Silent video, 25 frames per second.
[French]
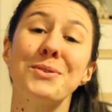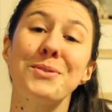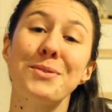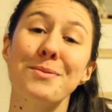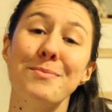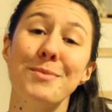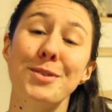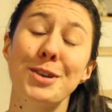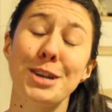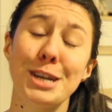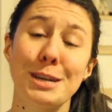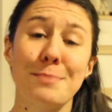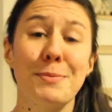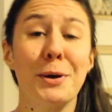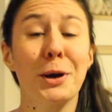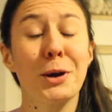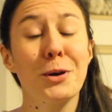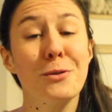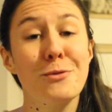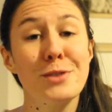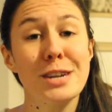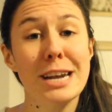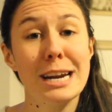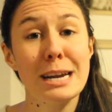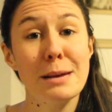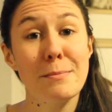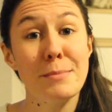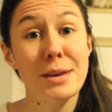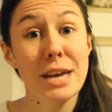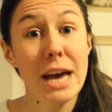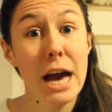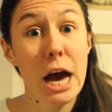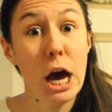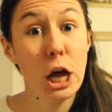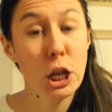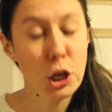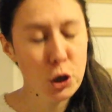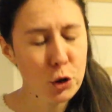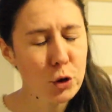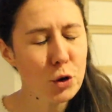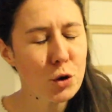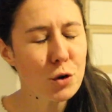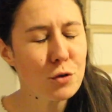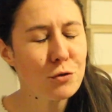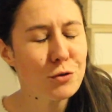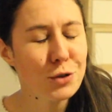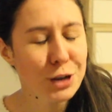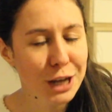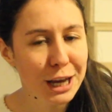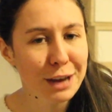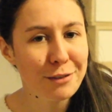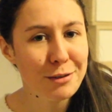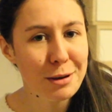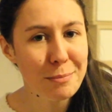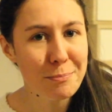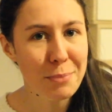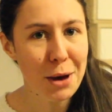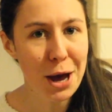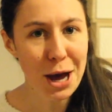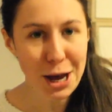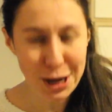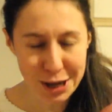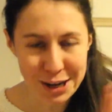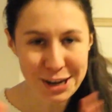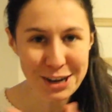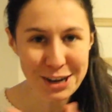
tout le monde, j'espère que vous allez bien. Non, non, vous ne rêvez pas,